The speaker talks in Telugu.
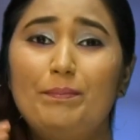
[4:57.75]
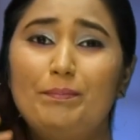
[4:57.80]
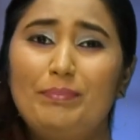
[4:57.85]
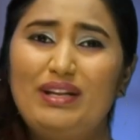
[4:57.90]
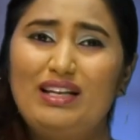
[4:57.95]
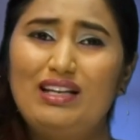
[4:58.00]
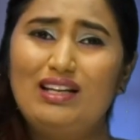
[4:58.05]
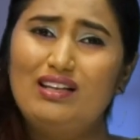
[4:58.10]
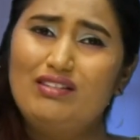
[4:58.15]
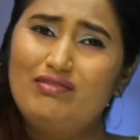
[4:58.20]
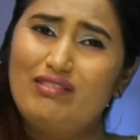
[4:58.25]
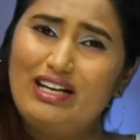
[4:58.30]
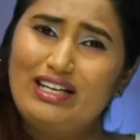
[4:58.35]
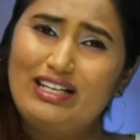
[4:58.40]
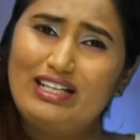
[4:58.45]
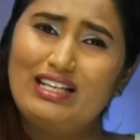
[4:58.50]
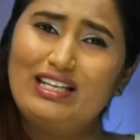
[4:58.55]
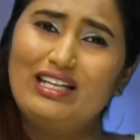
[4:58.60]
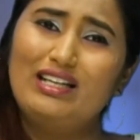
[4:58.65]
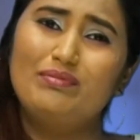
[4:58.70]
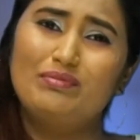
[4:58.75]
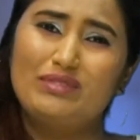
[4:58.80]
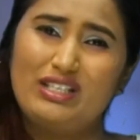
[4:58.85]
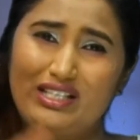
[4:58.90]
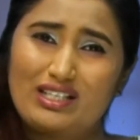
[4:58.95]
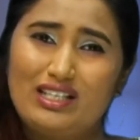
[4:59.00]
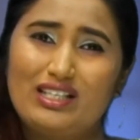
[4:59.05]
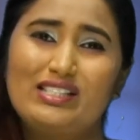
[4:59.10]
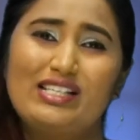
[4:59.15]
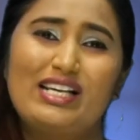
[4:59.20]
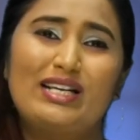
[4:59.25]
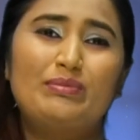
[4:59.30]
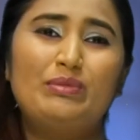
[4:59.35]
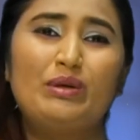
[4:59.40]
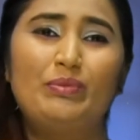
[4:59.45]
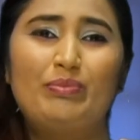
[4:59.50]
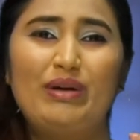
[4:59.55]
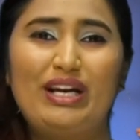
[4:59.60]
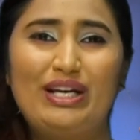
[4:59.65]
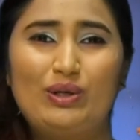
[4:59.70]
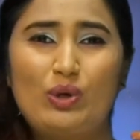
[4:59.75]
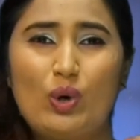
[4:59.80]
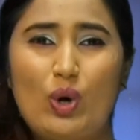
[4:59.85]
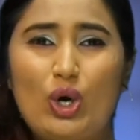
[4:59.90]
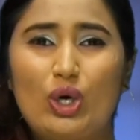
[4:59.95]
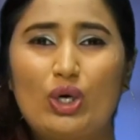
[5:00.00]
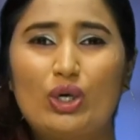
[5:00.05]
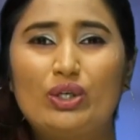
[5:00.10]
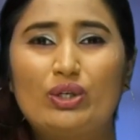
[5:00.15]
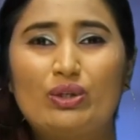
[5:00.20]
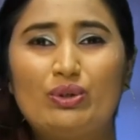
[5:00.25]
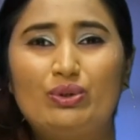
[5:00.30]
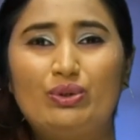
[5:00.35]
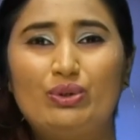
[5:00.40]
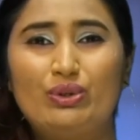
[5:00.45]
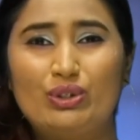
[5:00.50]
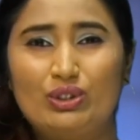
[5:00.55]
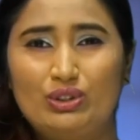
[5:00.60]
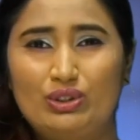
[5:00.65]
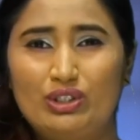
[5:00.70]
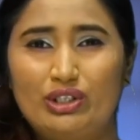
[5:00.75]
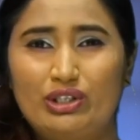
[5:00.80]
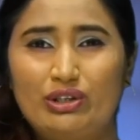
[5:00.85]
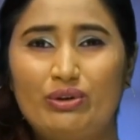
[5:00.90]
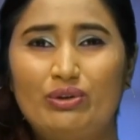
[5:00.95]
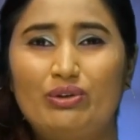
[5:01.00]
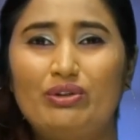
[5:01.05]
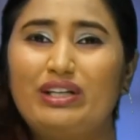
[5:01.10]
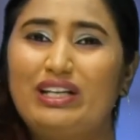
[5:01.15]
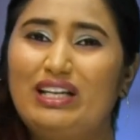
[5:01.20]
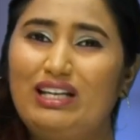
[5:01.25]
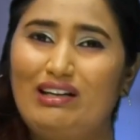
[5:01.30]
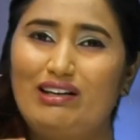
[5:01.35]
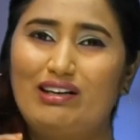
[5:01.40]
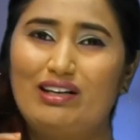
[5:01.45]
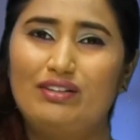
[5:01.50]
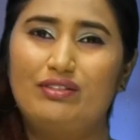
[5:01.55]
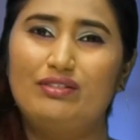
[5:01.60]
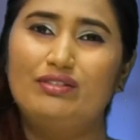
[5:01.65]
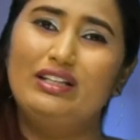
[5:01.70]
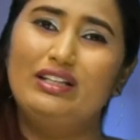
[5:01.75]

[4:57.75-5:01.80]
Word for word: పిల్లలు వెంటనే ఇంకా చర్మంపై గోకటం రుద్దడం గిల్లడం